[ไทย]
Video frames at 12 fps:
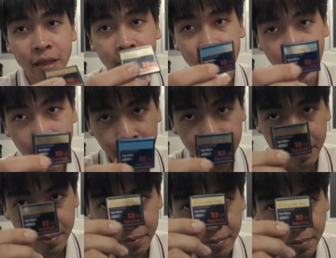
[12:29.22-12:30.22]
CF
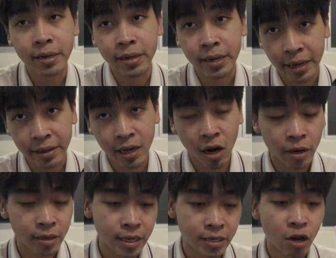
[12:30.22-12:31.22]
1สล็อต
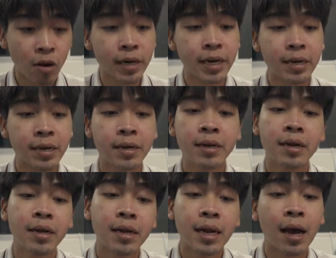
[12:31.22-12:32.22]
คือช่องหนึ่ง
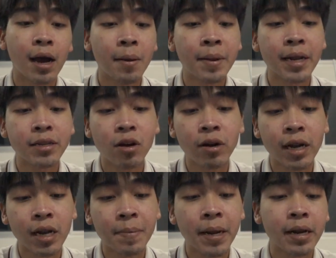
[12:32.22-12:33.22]
แล้วก็เป็นอีกช่องหนึ่ง
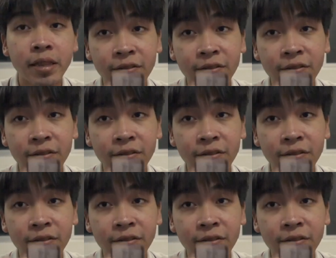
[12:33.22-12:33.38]
ก็จะเป็น c